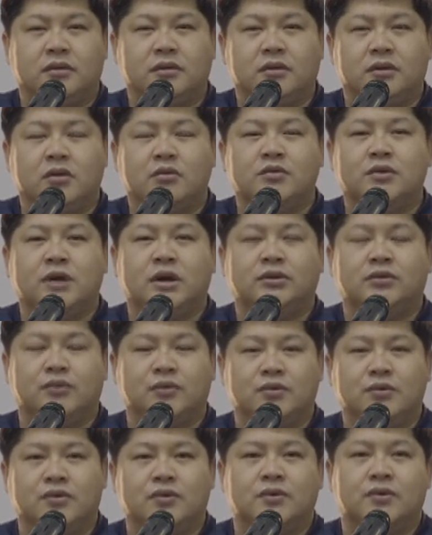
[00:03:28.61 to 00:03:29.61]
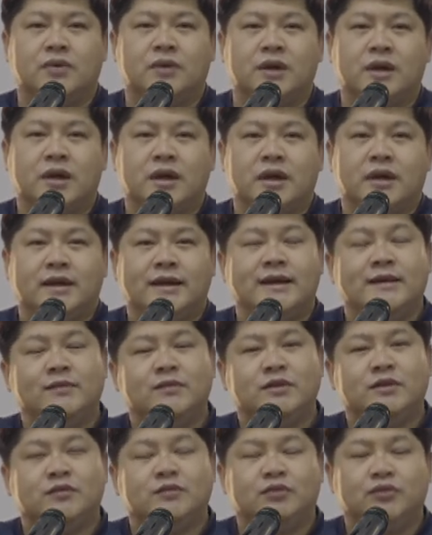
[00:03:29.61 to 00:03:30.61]
너무나도
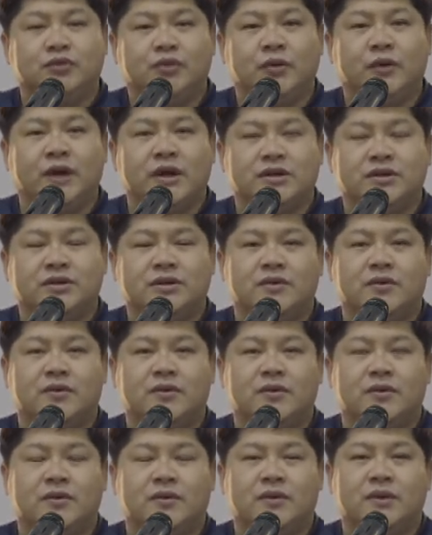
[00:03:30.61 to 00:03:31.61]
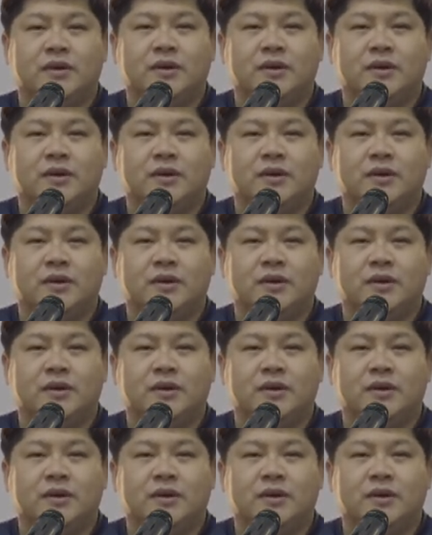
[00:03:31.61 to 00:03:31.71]
힘든 분도 계시고